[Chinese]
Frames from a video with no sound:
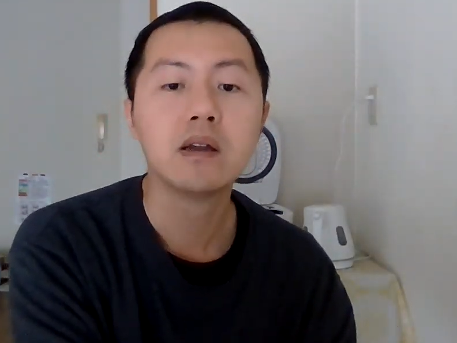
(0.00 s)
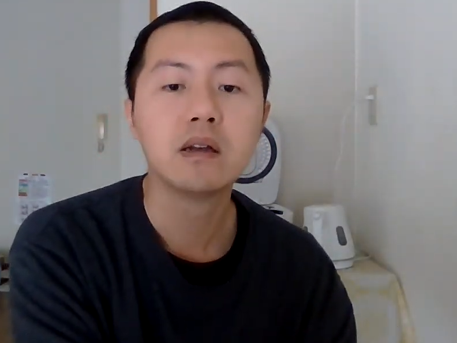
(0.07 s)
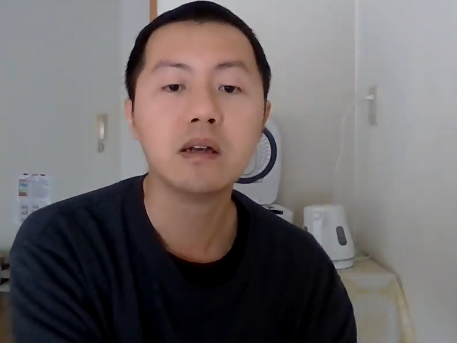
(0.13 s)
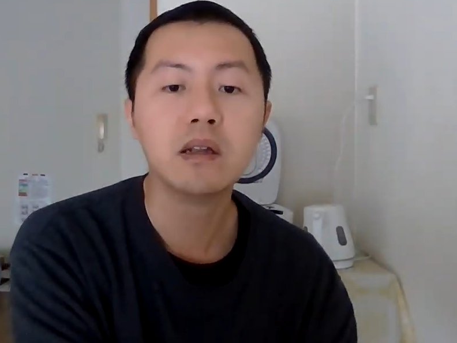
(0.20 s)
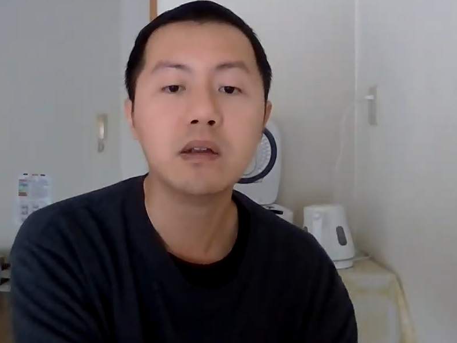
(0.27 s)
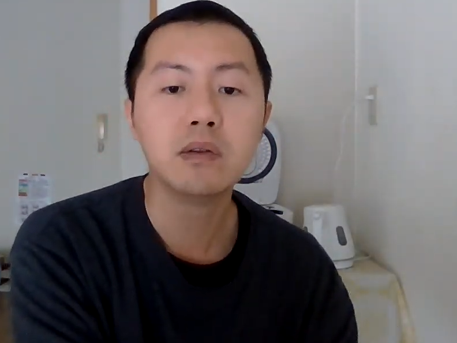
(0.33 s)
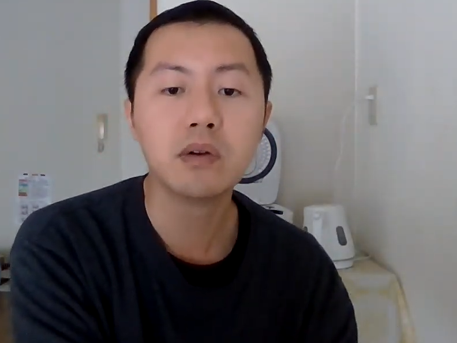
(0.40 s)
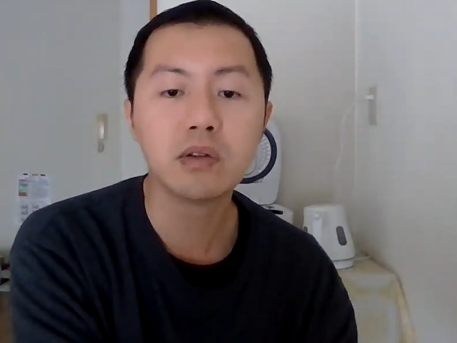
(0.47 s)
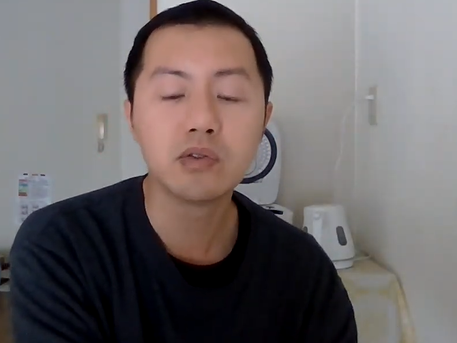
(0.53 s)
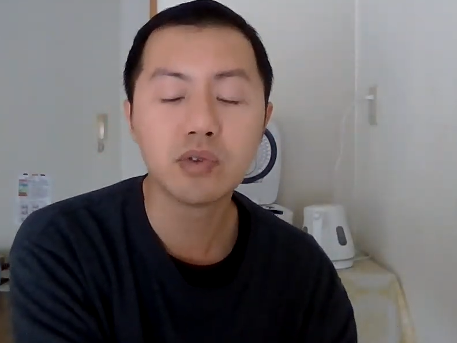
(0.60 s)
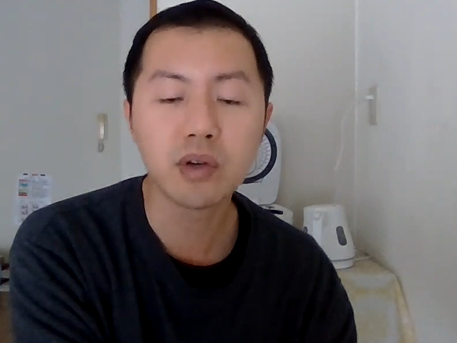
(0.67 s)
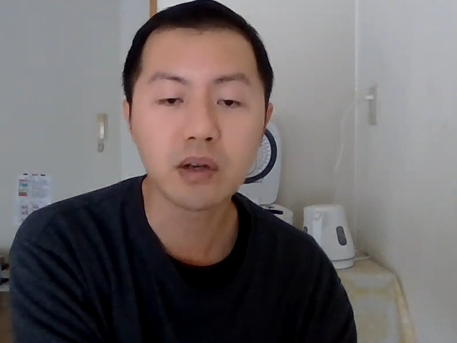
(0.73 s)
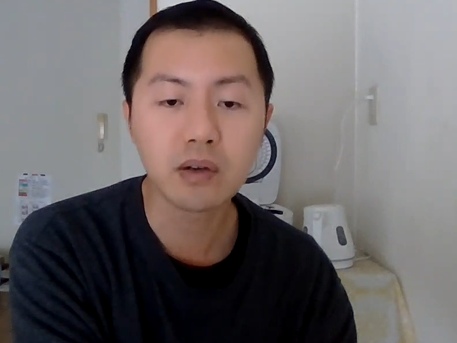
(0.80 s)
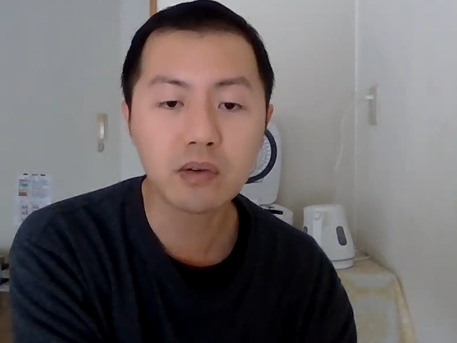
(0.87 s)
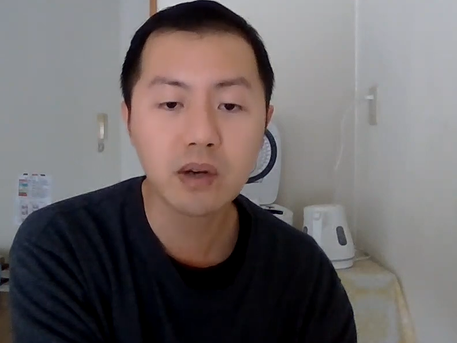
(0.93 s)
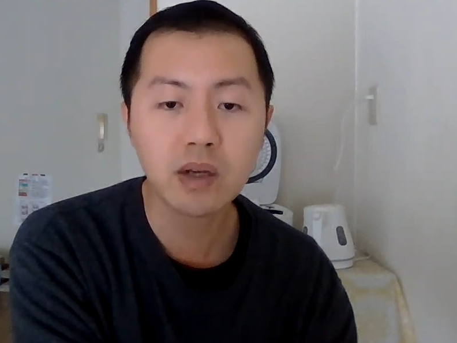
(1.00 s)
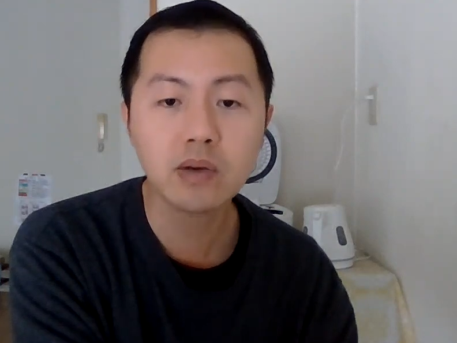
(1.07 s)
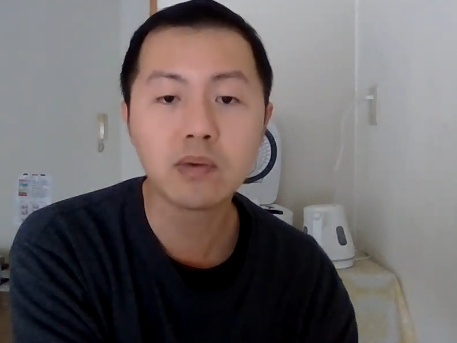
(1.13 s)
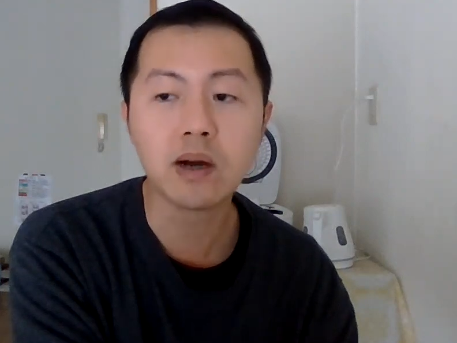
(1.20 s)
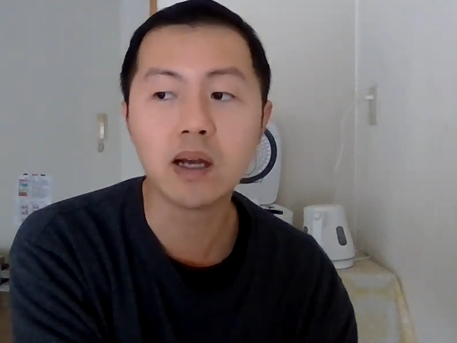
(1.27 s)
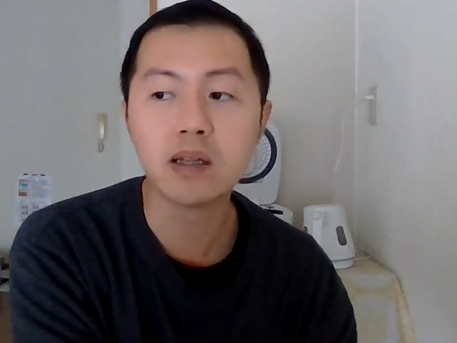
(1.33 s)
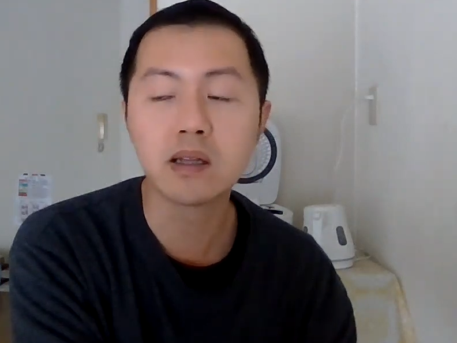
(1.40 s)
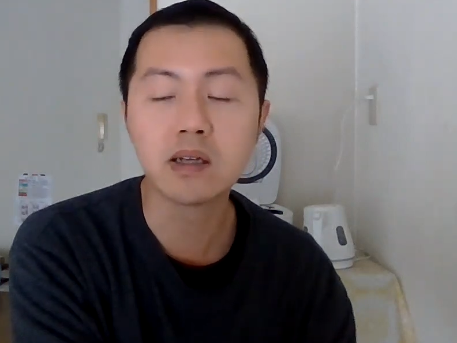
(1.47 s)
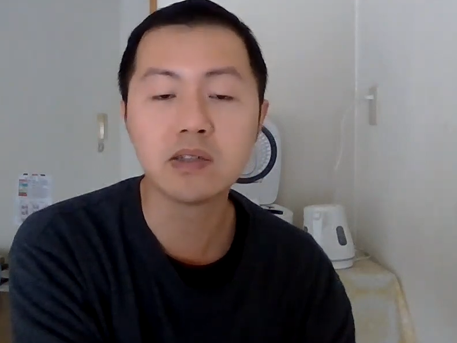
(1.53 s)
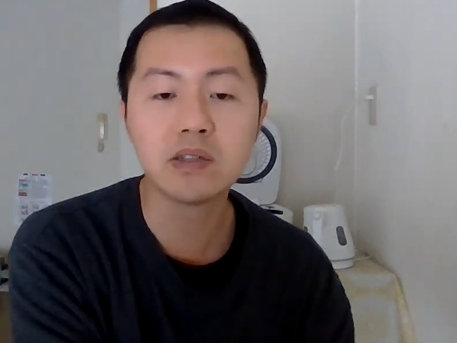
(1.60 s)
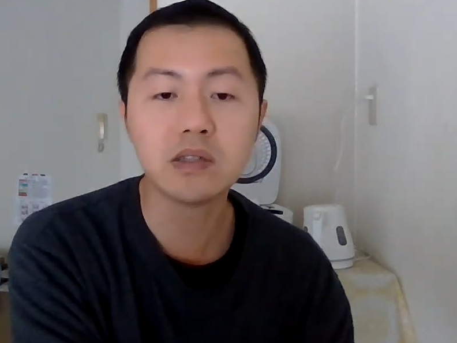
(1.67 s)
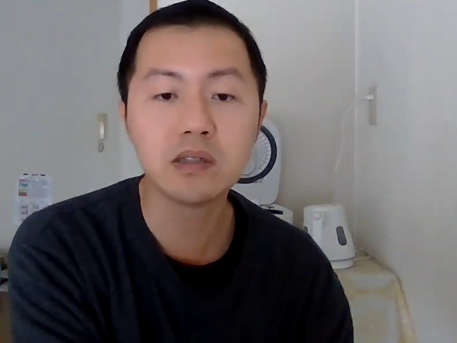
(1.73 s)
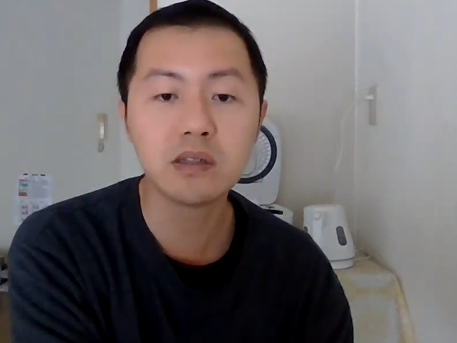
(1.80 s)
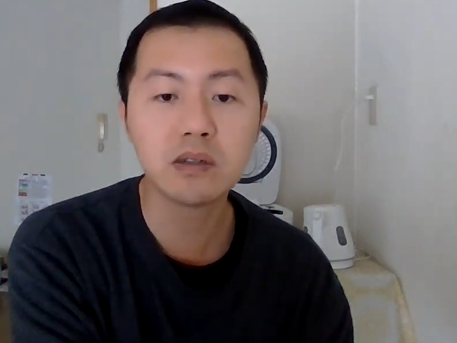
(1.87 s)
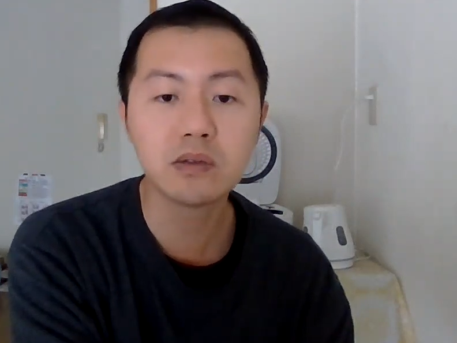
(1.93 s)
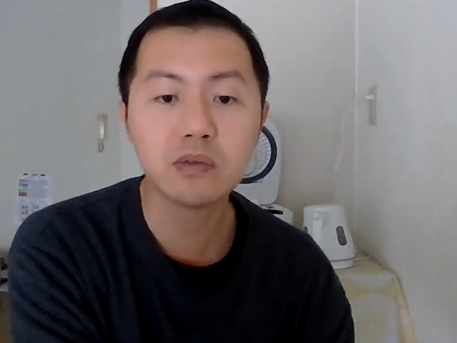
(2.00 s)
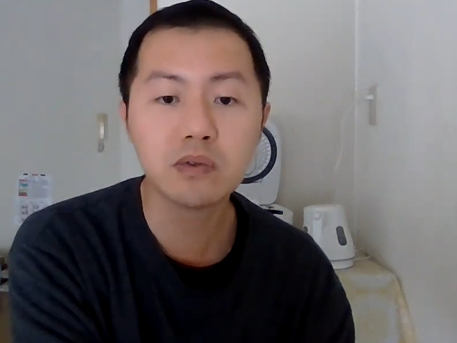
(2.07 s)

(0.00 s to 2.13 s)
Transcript: 利润全亏完的，辛辛